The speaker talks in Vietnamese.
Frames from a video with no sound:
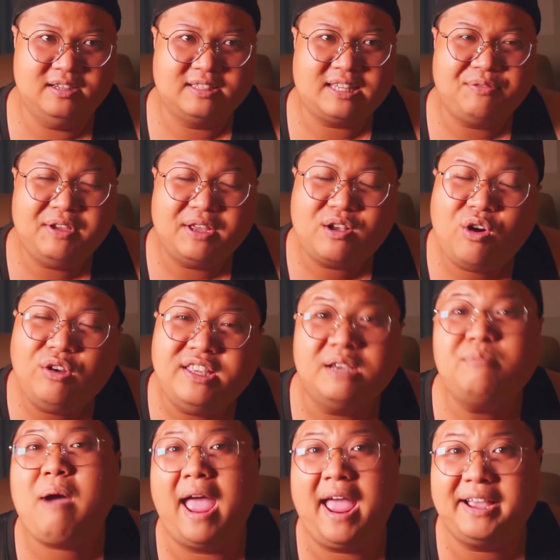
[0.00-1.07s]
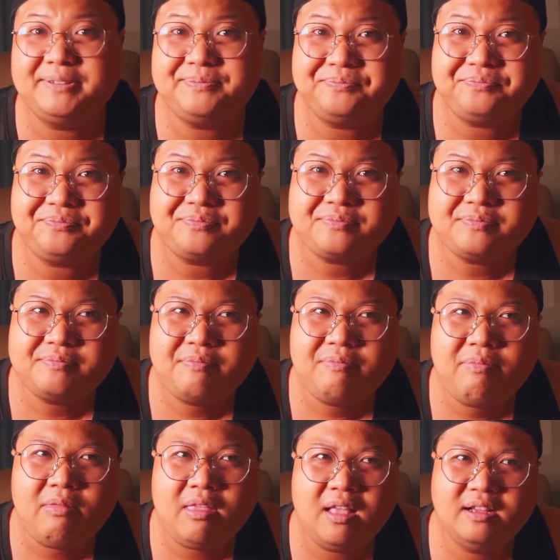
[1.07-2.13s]
tại vì có những bạn
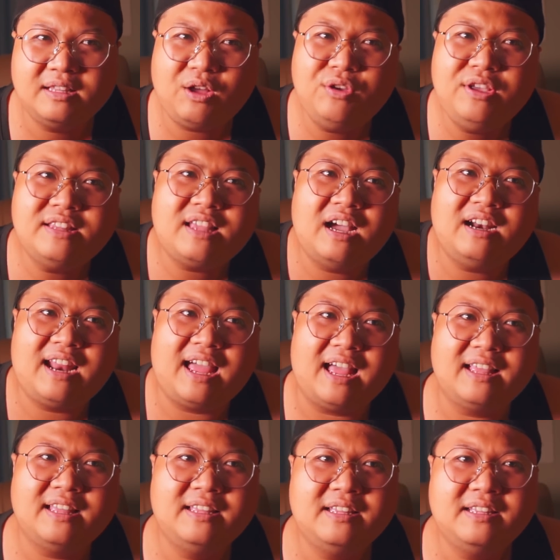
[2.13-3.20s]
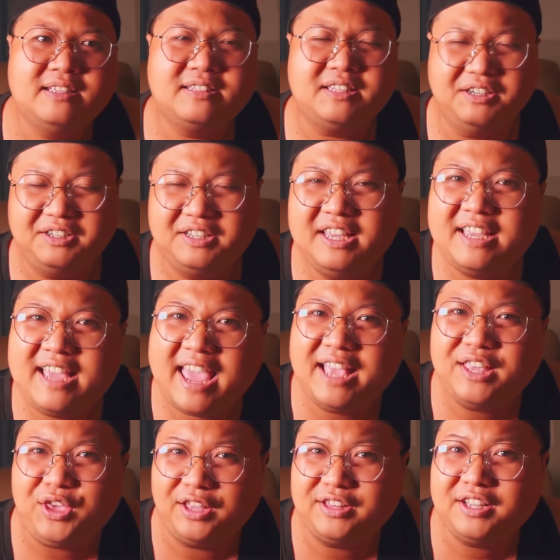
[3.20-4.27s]
nói với Tân là từ khi nghe
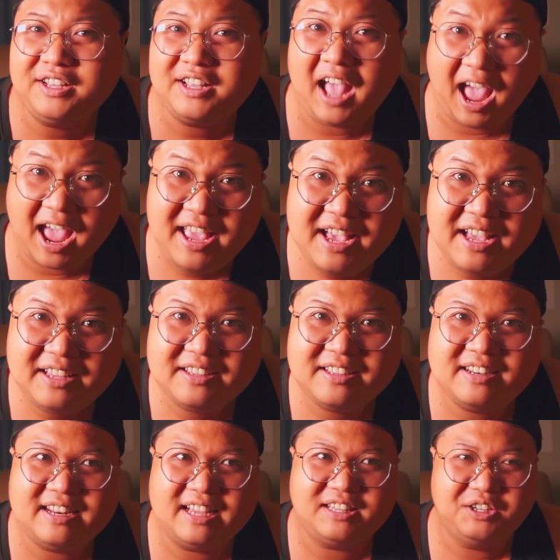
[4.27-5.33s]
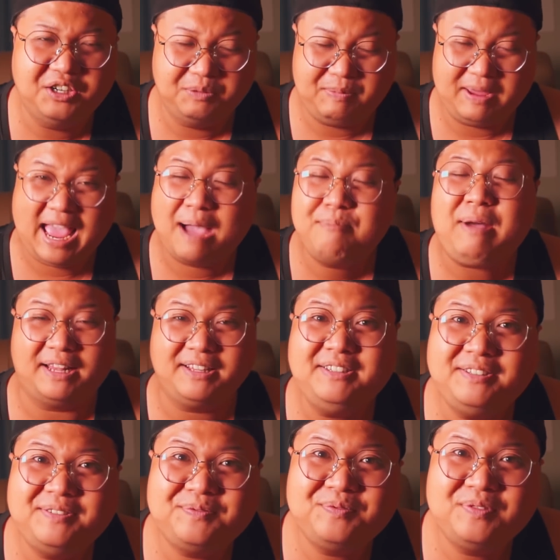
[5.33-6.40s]
chuyện Tân kể á, là thường bị ám
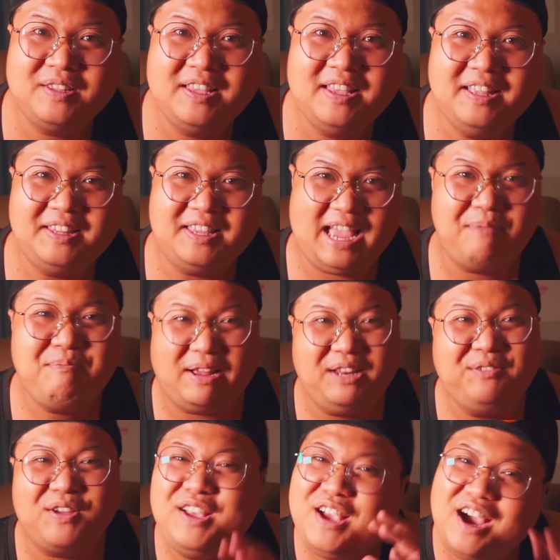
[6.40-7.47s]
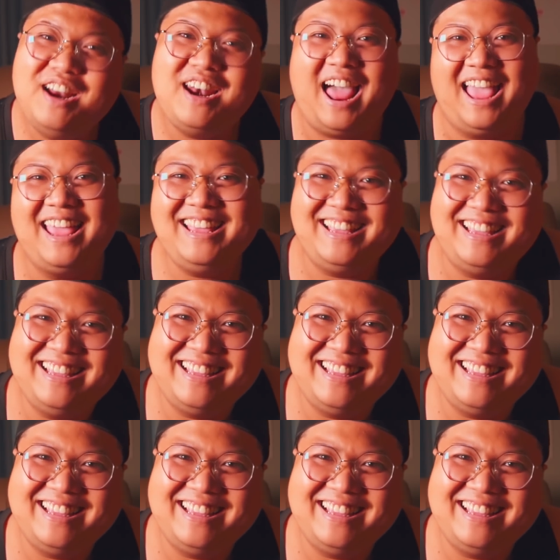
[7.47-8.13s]
ảnh thì ám ảnh phải ngưng lại